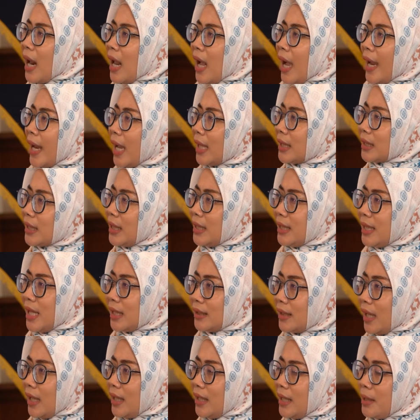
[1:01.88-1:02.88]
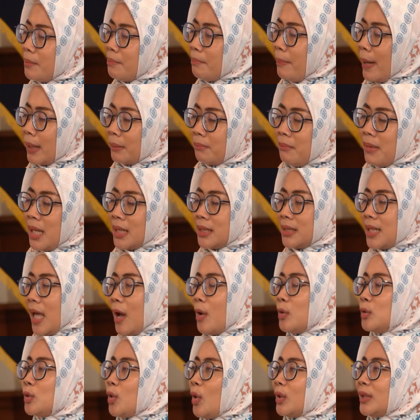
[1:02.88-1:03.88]
dalam rangkaian kegiatan di 14
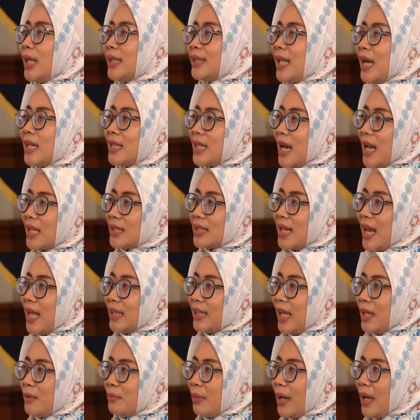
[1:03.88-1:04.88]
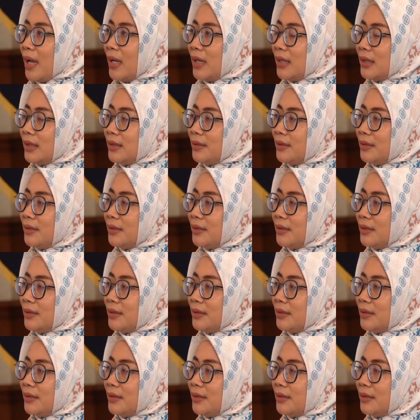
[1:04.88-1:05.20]
tahun Kota Tangerang Selatan